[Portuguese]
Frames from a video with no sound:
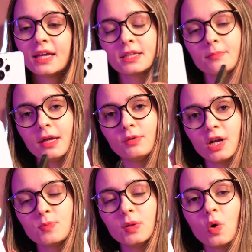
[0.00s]
E também no
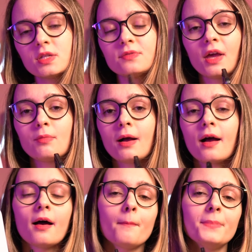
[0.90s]
Redmi 12 vem
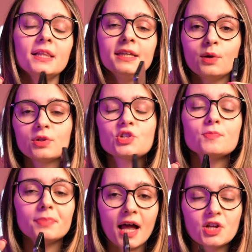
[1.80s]
uma pele película
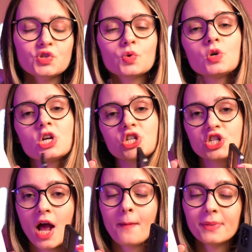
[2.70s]
de plástico
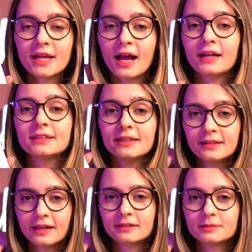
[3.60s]
já aplicada
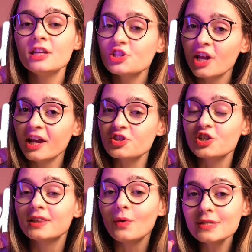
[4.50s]
na tela. E
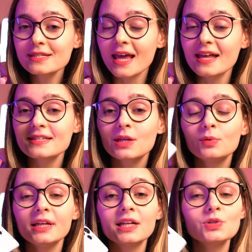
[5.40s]
gente, não esquece que
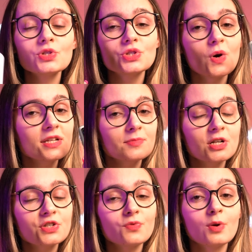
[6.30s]
o link dos dois
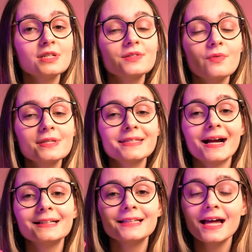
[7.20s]
smartphones vão
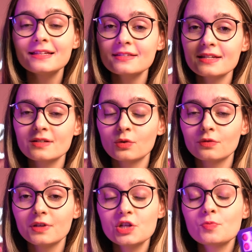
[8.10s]
estar na descrição
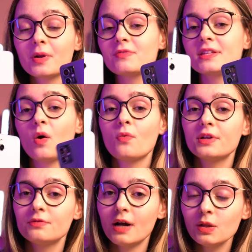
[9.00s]
do vídeo para você
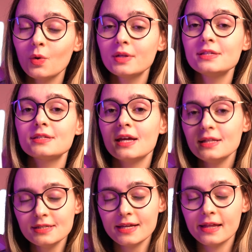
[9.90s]
conferir valores,
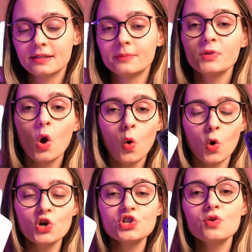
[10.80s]
etc.
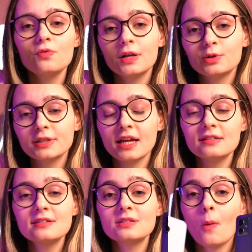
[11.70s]
Hoje o valor
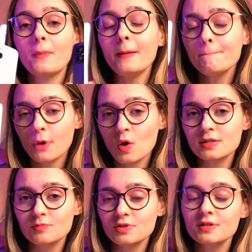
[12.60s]
deles estão bem
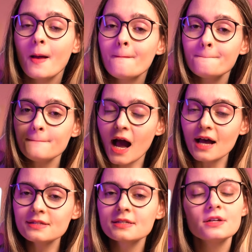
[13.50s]
próximos,
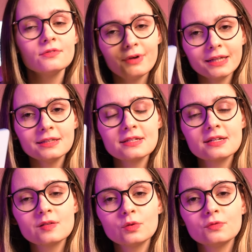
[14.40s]
mas vai na
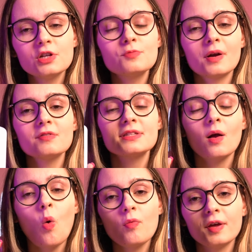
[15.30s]
descrição do vídeo para você
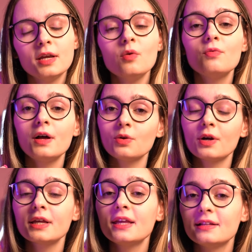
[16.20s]
conferir o
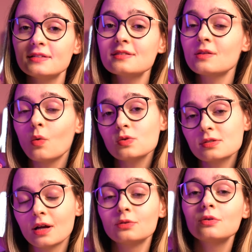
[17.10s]
valor que eles estão
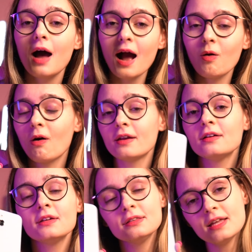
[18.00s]
custando
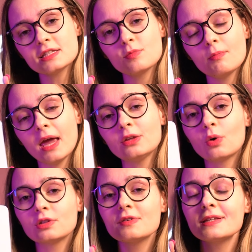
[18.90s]
agora, nesse momento,
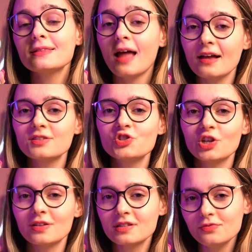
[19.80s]
quando você está
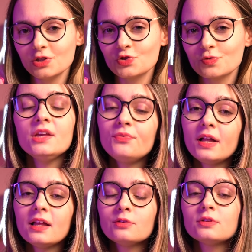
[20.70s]
assistindo esse vídeo. E
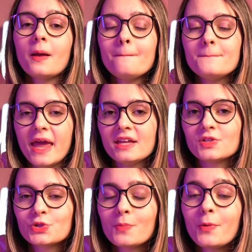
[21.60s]
falando também
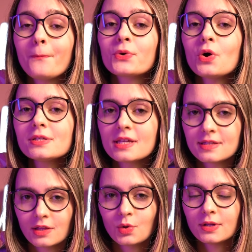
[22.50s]
sobre o
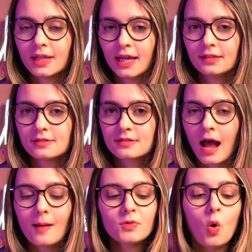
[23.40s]
processador deles,
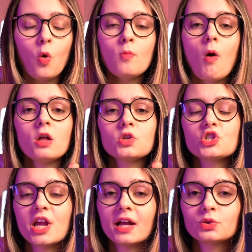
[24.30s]
tá? O Moto
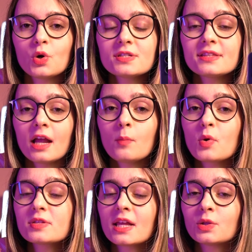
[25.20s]
G14 tem o um
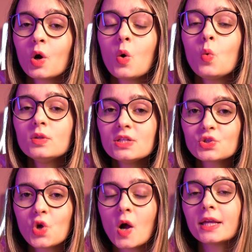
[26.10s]
processador
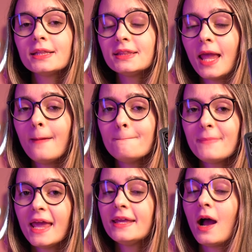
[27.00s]
Unisoc
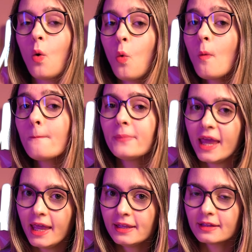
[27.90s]

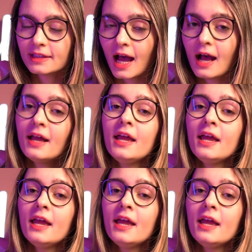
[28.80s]
T616, tá?